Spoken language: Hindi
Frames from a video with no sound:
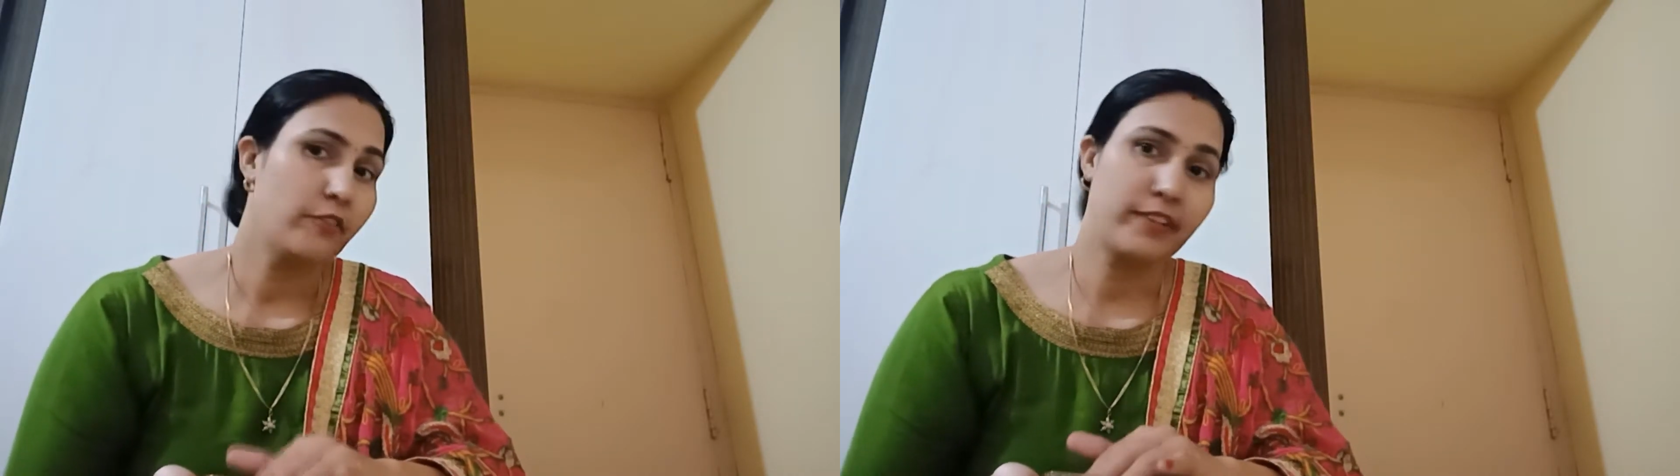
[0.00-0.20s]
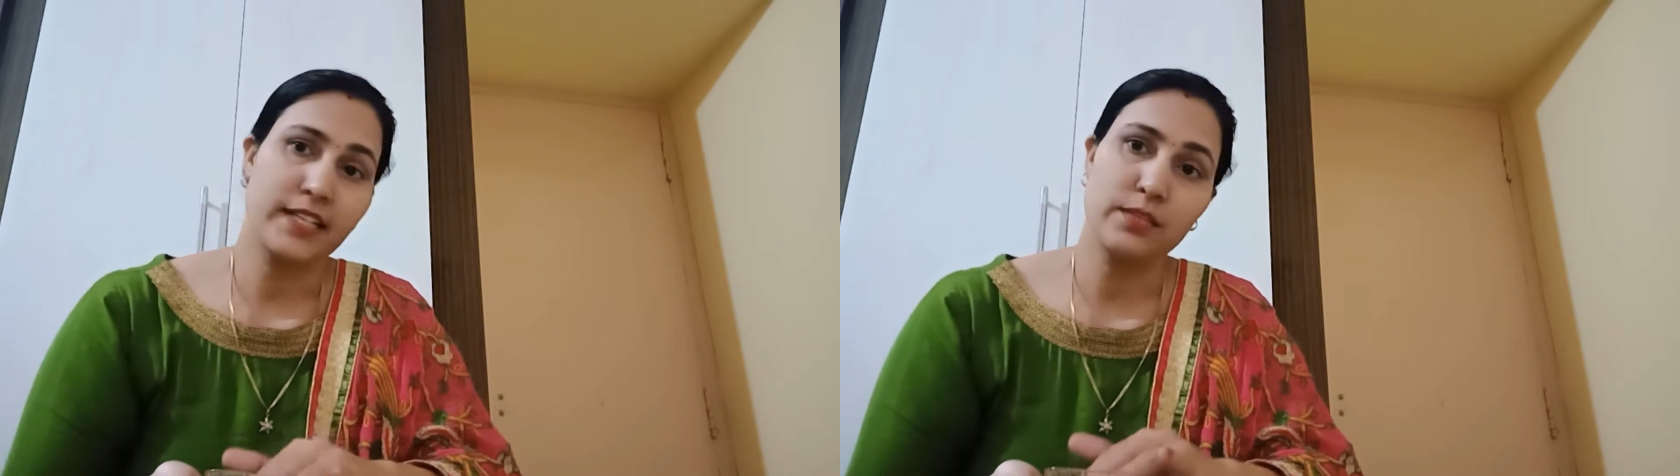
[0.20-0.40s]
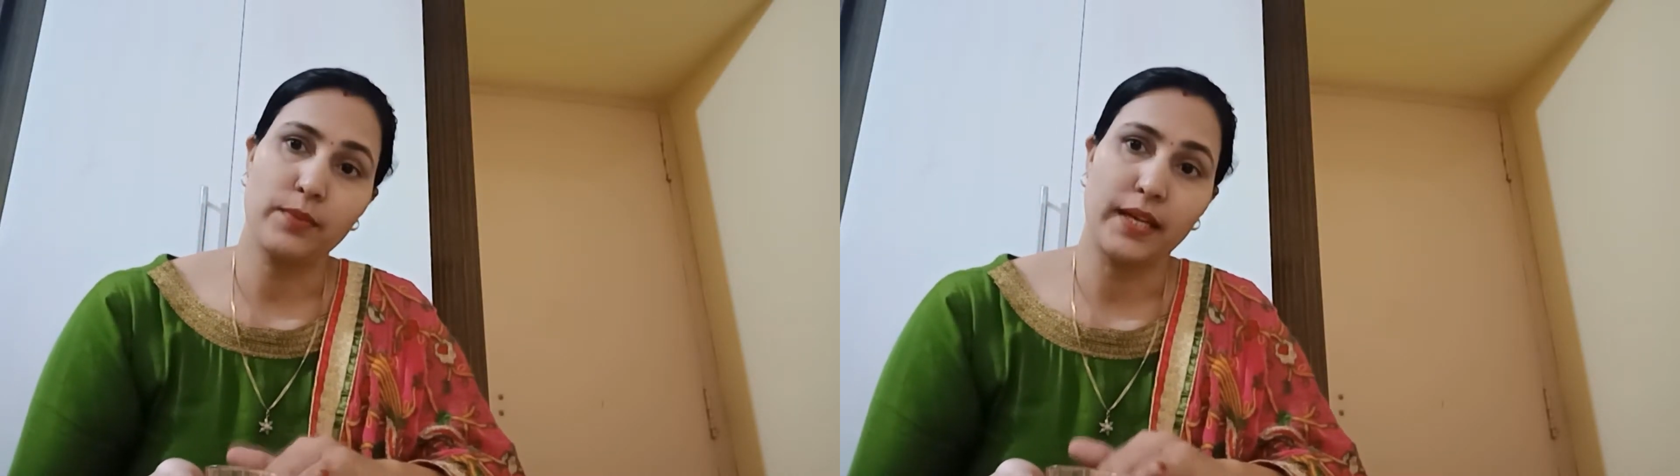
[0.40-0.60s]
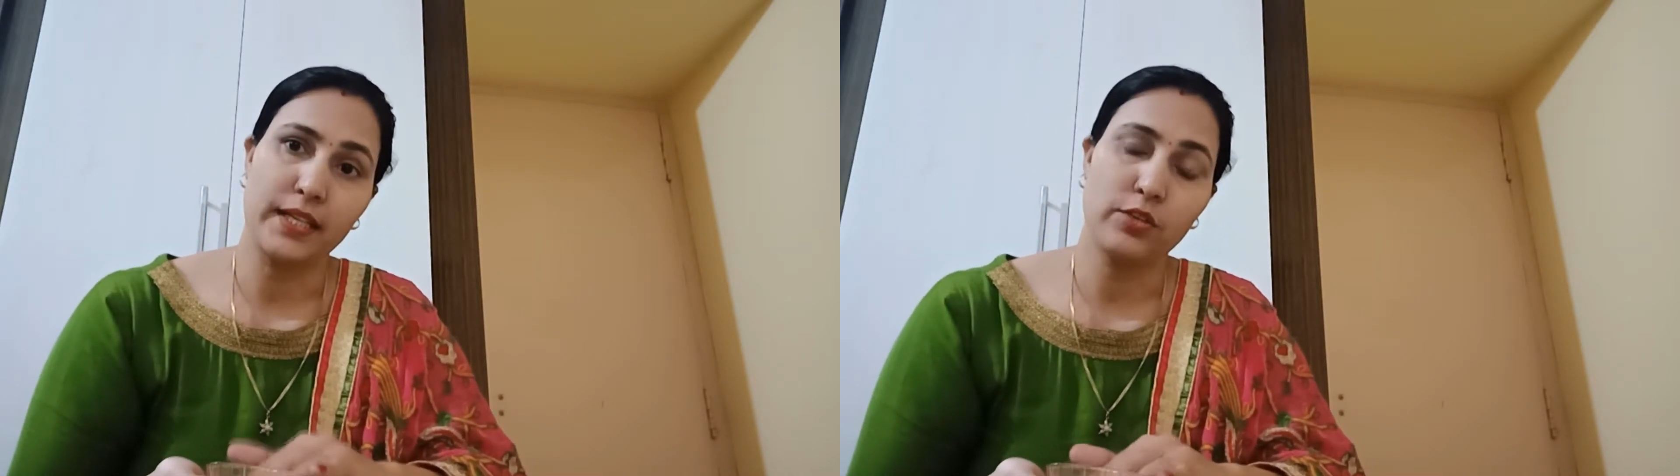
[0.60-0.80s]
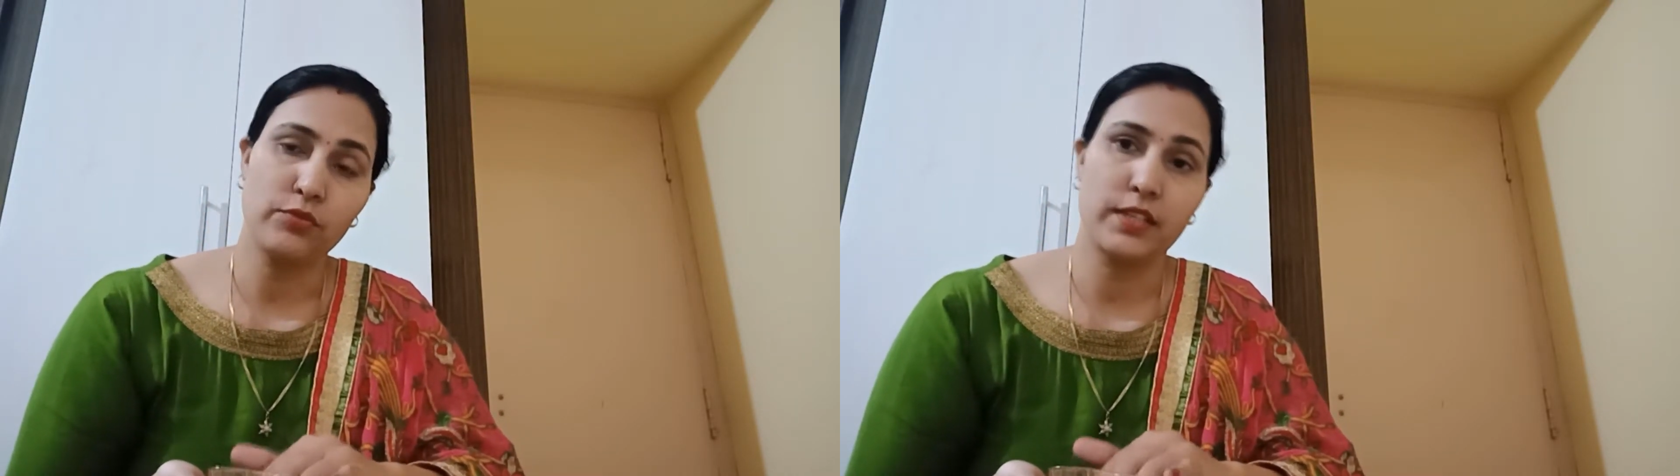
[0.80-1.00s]
फ्रेश
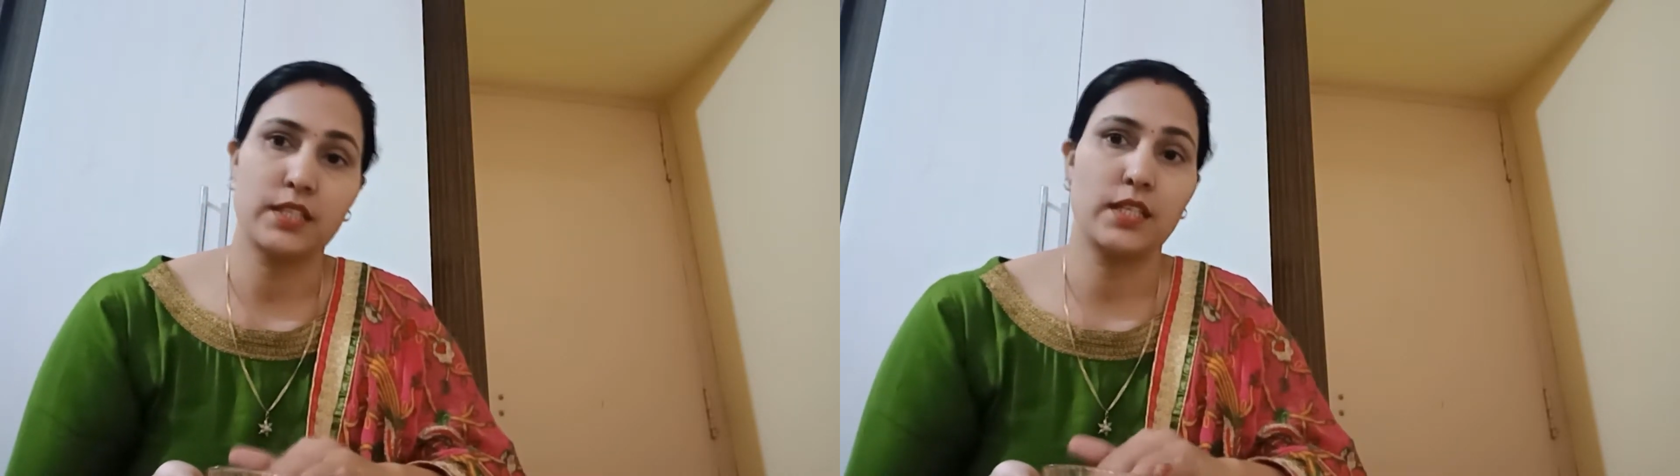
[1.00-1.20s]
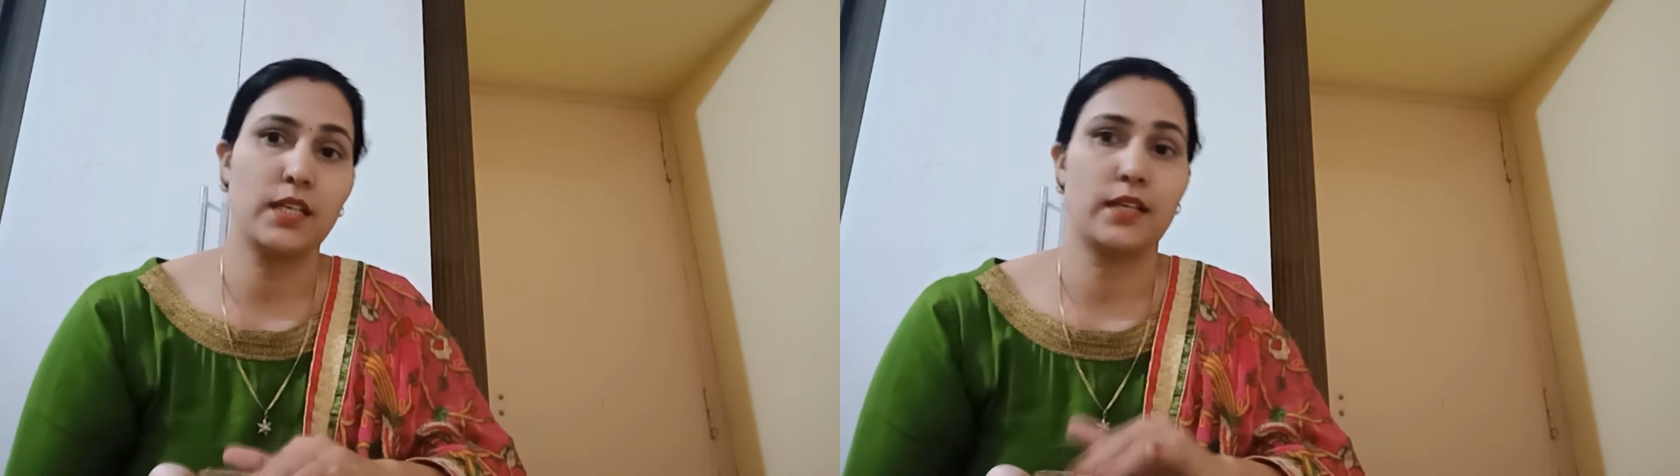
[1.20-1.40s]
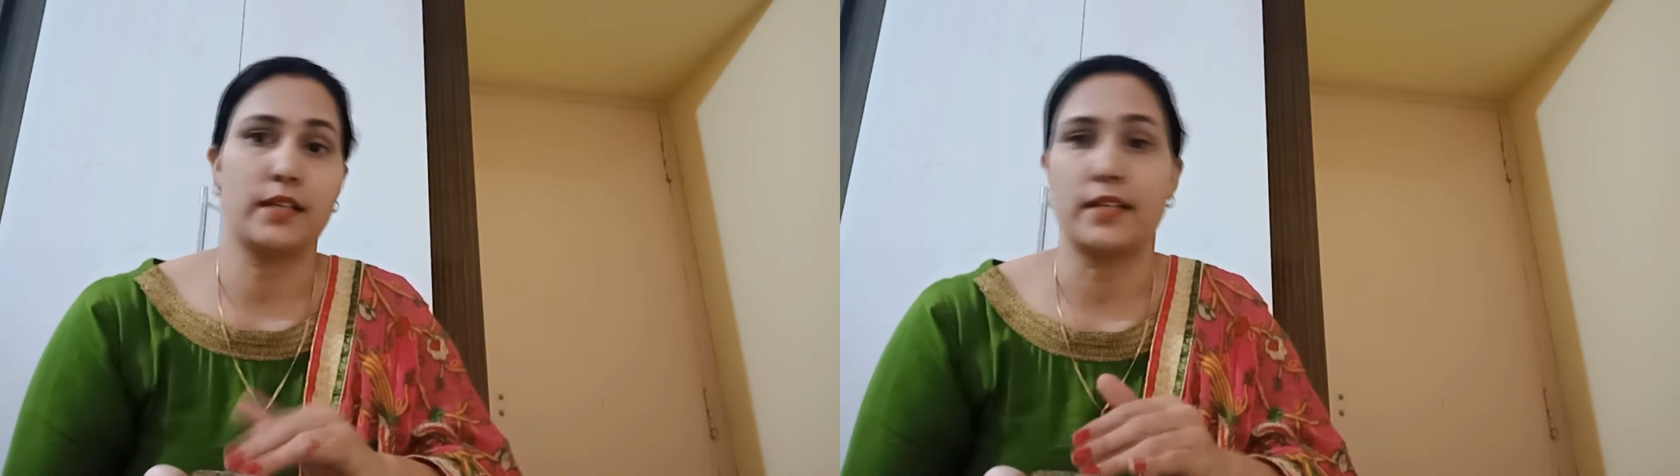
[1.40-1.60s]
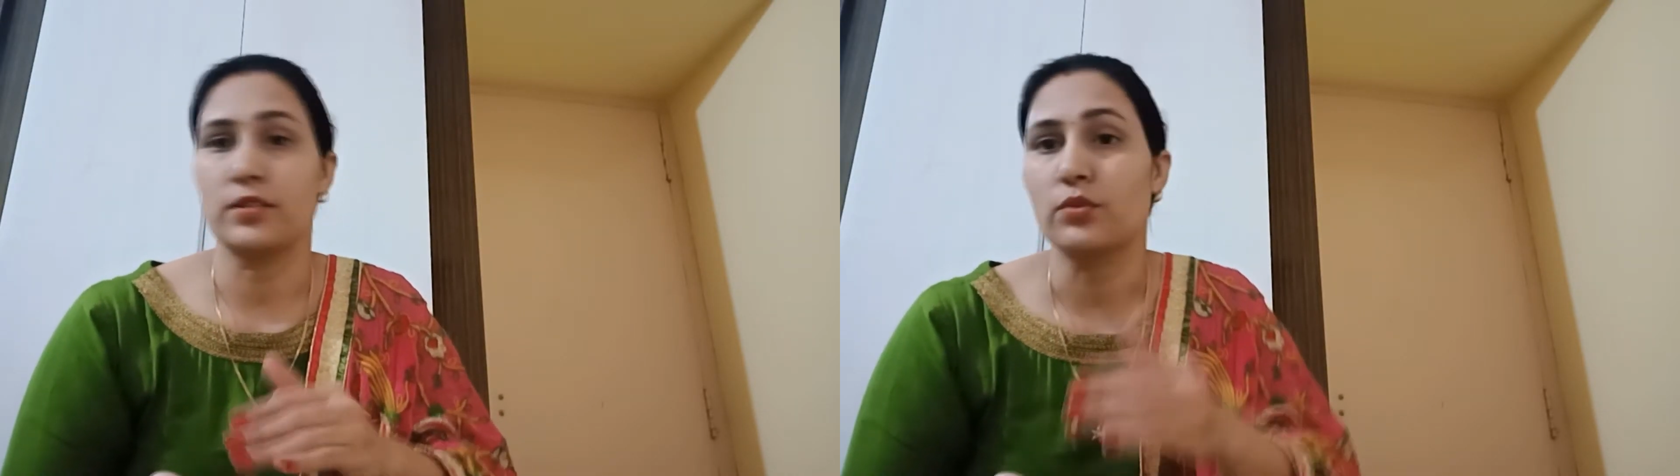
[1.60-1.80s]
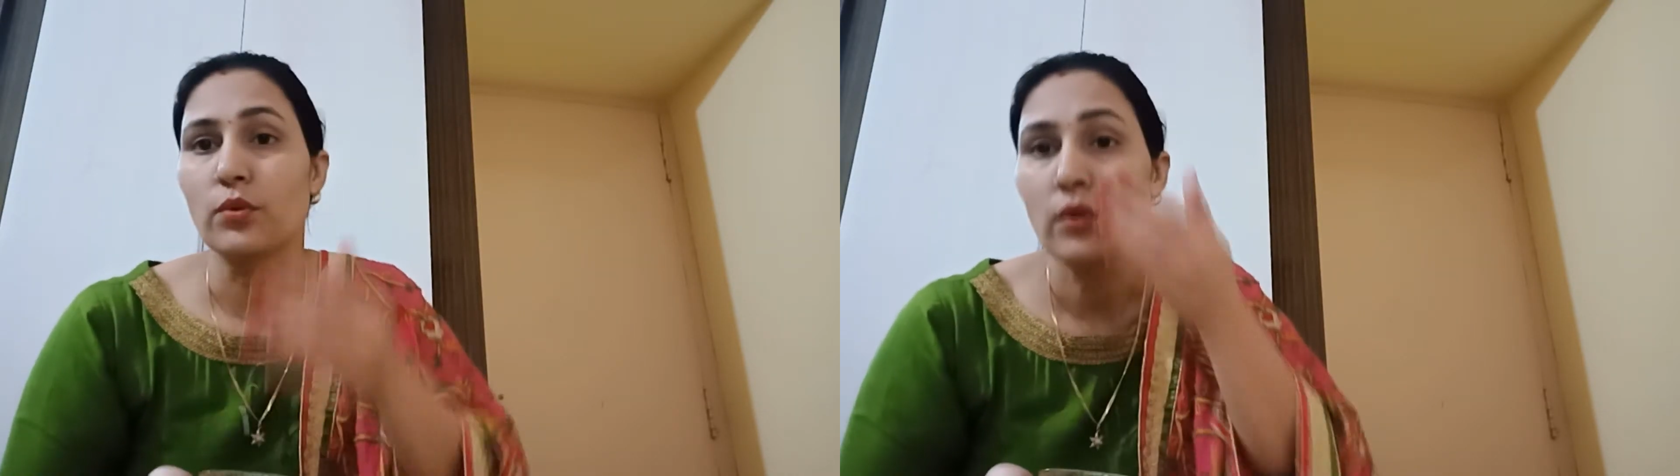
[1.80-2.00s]
बनाइए और फ्रेश ही लगाना है
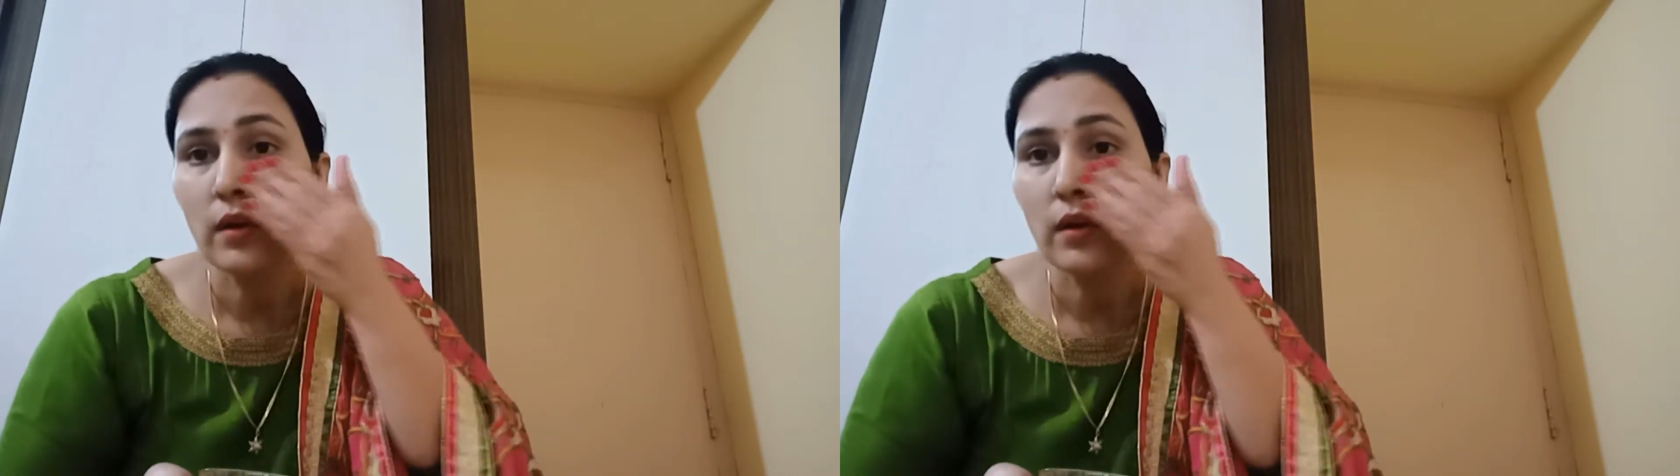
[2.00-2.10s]
इसको